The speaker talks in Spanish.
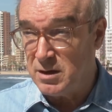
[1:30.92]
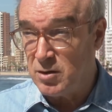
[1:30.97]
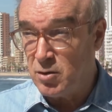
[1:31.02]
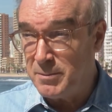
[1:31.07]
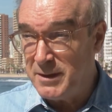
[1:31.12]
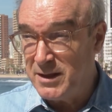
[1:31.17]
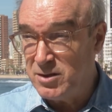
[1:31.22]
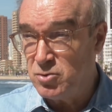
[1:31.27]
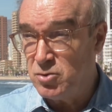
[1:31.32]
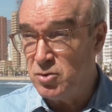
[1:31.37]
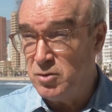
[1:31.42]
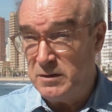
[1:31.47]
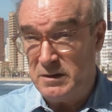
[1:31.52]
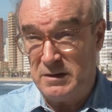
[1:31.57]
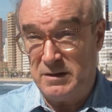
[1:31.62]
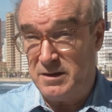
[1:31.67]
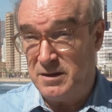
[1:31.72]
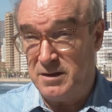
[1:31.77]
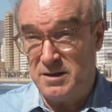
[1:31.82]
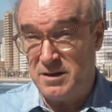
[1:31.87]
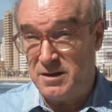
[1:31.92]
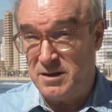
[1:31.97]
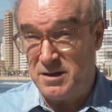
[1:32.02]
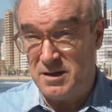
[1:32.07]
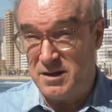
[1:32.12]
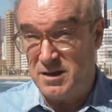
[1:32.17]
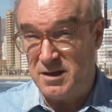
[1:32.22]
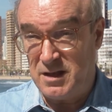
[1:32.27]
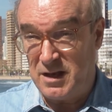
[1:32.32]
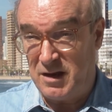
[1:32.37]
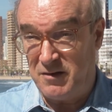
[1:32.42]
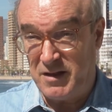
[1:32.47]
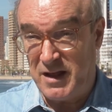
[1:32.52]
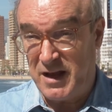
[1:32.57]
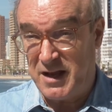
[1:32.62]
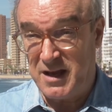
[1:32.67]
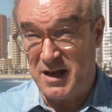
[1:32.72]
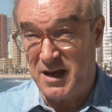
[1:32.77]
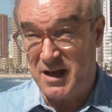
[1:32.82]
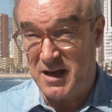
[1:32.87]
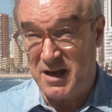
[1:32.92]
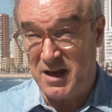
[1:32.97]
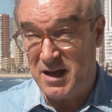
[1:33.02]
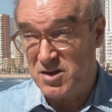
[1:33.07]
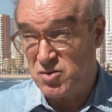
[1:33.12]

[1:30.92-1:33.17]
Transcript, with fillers: va comiendo. Y, la verdad que,